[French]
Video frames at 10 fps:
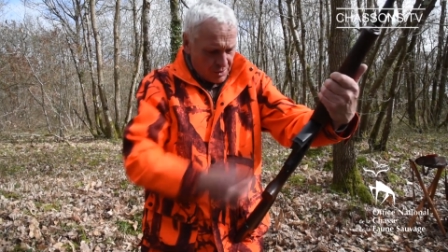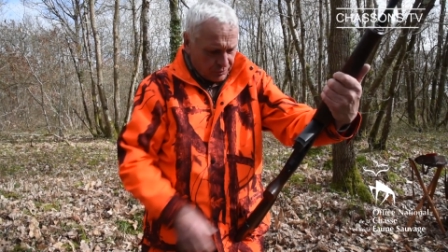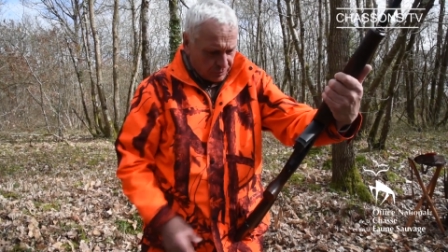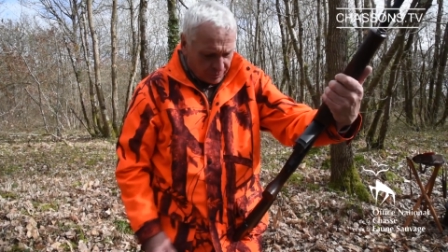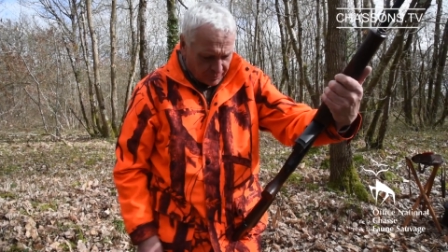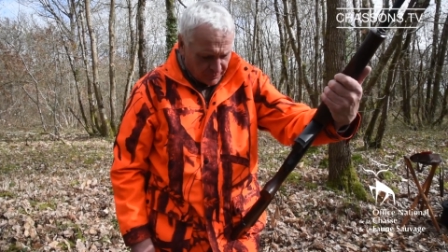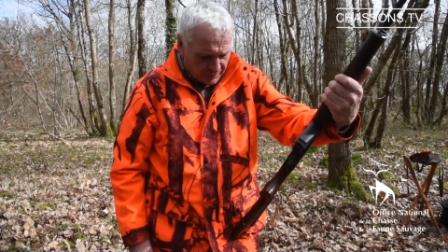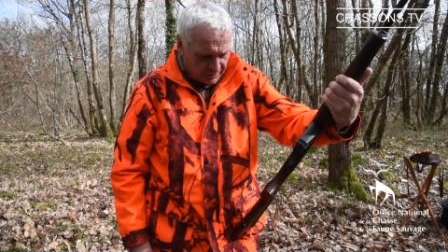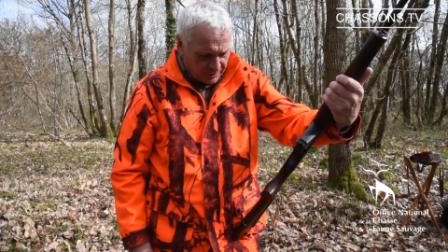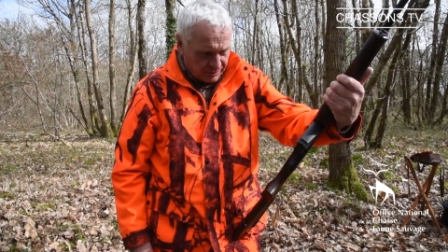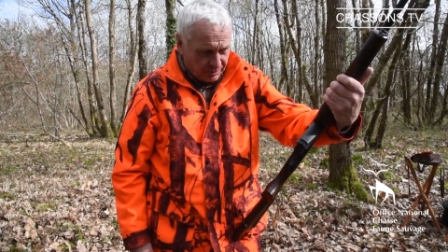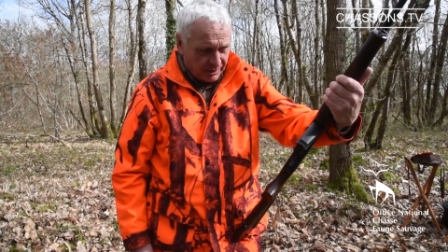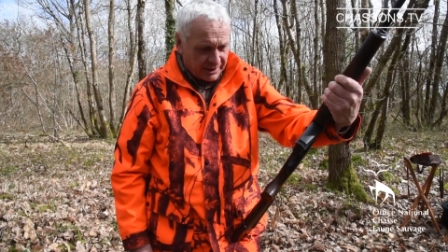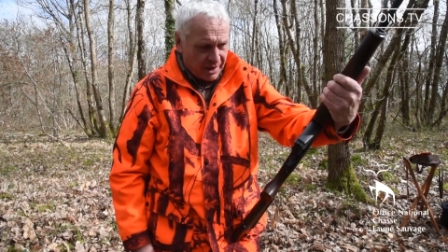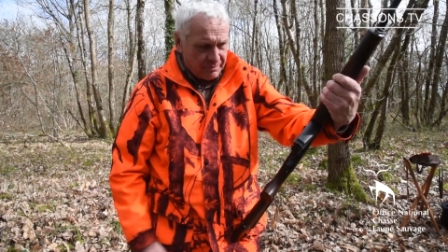sur le devant de, de
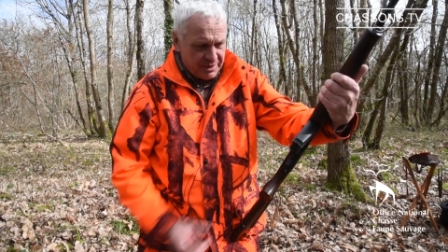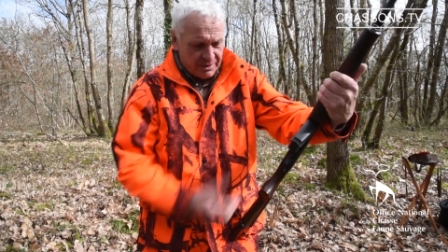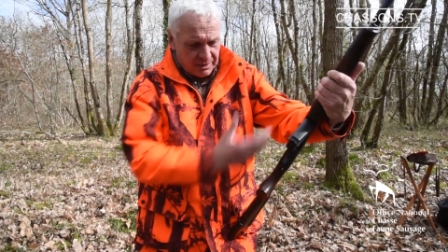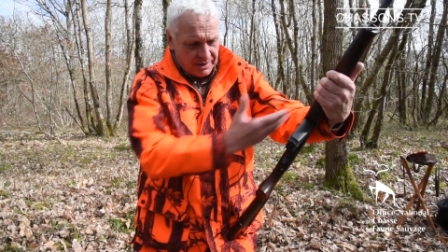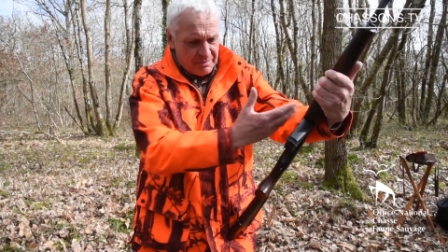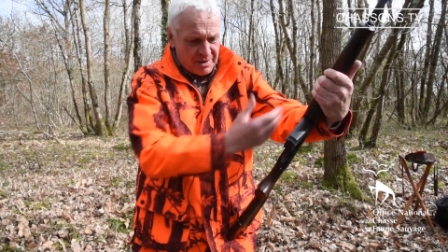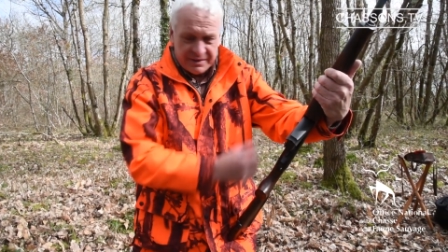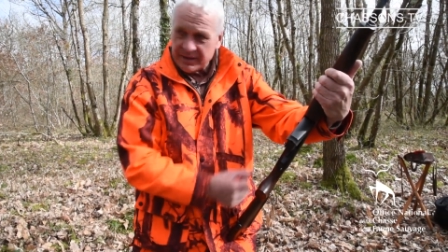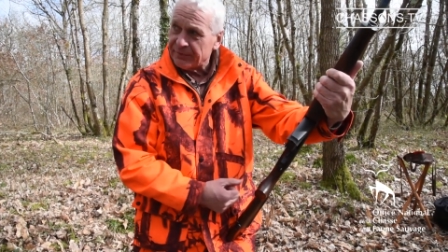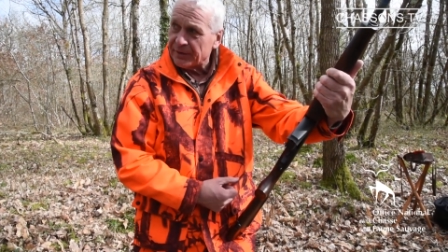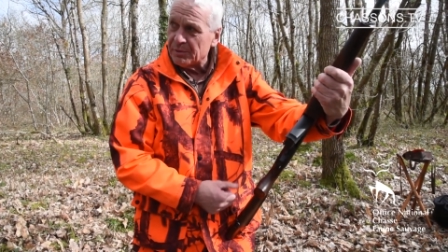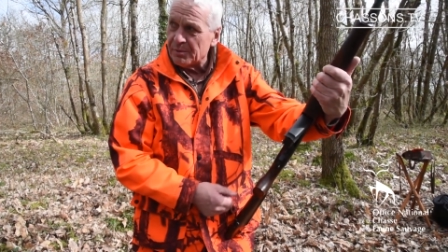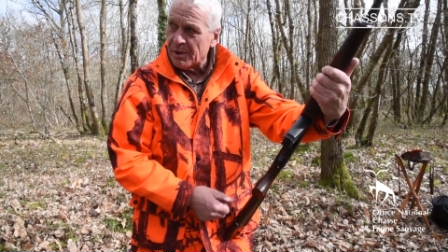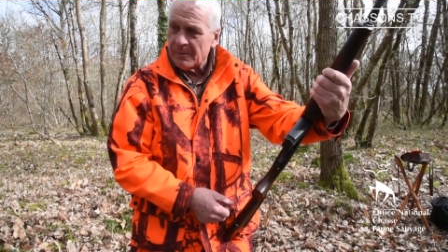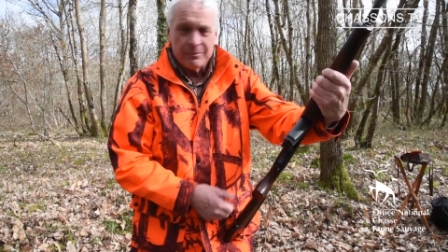la carabine, la maintient
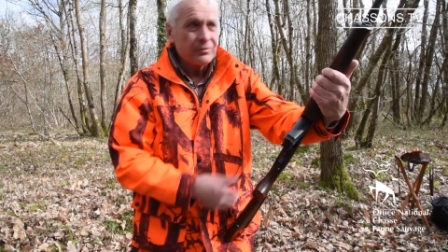fermement.